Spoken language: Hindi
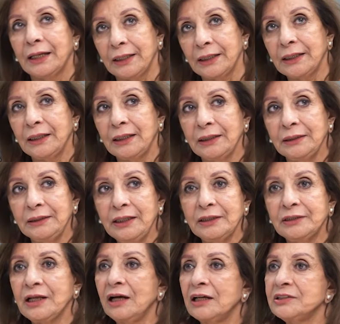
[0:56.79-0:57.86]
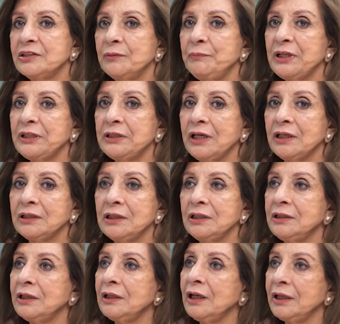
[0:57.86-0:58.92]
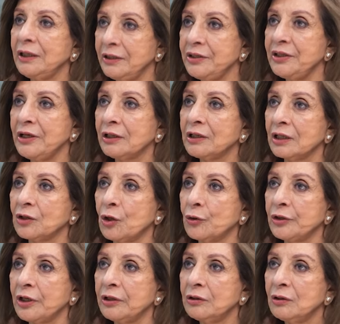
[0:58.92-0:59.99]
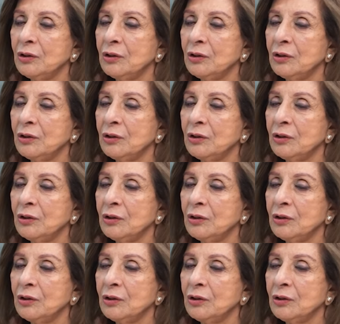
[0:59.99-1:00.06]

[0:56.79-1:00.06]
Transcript: ये था जब मैं देखती थी ना इंडिया का कंटेंट